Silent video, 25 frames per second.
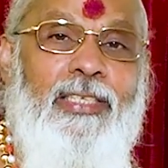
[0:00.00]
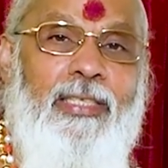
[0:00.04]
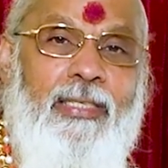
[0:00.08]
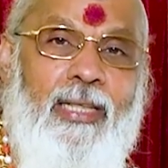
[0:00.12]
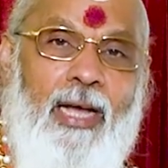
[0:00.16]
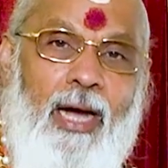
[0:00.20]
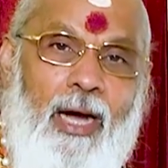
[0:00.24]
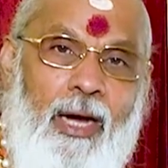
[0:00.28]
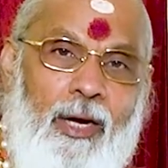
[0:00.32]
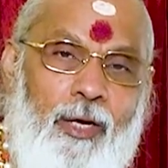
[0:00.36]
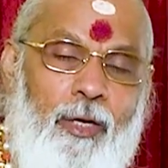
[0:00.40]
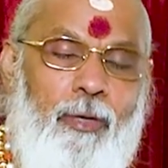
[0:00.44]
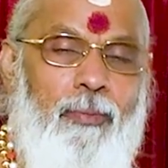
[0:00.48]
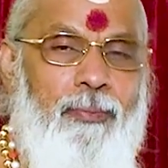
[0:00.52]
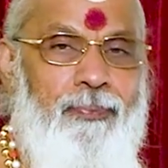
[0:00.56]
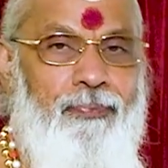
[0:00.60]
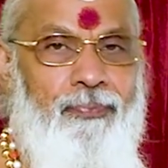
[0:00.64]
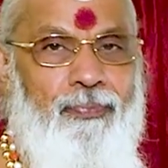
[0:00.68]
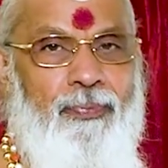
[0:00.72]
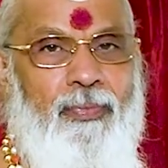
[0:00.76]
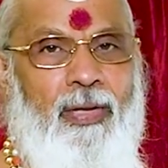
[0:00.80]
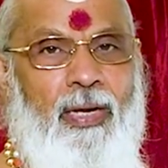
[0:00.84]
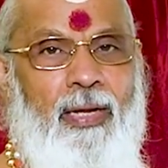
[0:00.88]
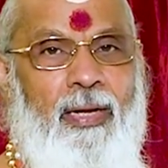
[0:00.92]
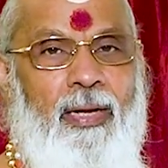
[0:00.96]
ஸ்தானம்
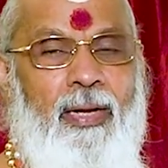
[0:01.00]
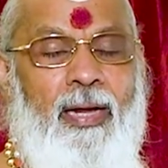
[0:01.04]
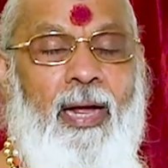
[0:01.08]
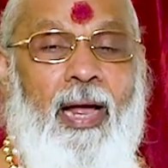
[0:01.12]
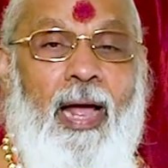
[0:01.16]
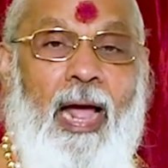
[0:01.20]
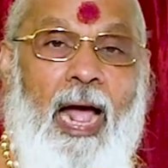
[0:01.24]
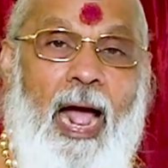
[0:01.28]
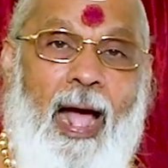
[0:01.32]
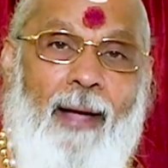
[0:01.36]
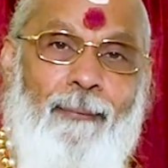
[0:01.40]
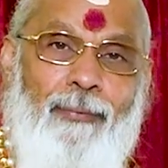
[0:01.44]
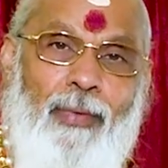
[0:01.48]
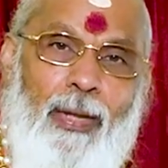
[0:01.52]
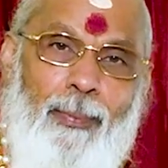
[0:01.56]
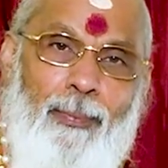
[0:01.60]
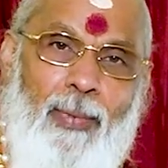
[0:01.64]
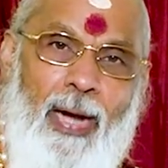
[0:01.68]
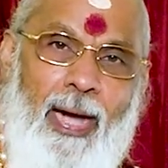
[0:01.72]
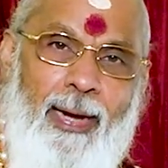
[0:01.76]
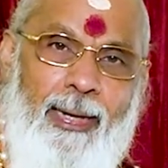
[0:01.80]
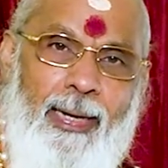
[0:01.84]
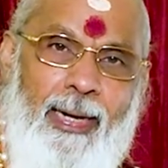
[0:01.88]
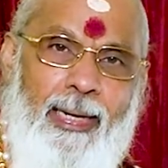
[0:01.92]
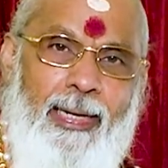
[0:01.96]
அந்த
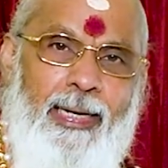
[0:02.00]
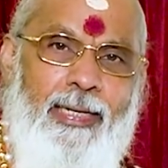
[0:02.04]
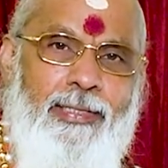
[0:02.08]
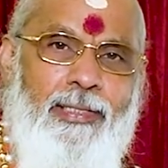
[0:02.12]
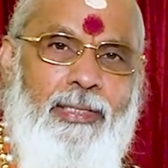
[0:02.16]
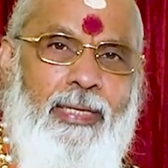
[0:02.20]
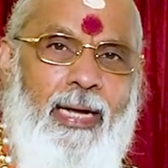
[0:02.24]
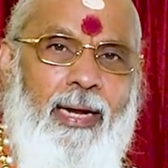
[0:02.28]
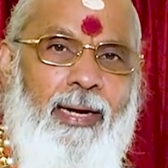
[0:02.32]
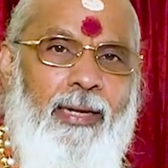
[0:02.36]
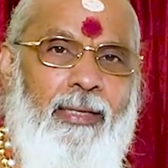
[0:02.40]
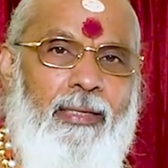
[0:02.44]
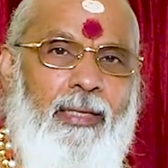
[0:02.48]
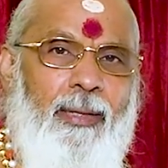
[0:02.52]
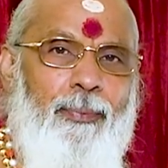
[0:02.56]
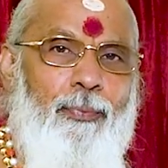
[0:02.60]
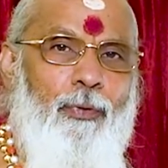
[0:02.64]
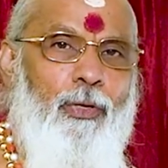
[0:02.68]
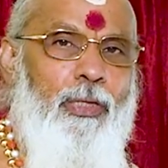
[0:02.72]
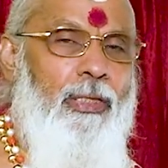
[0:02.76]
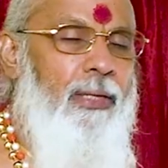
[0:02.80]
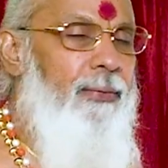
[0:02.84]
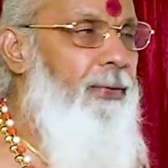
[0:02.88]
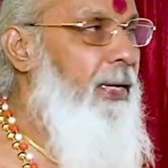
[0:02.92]
மாங்கல்ய ஸ்தானத்தை பொறுத்த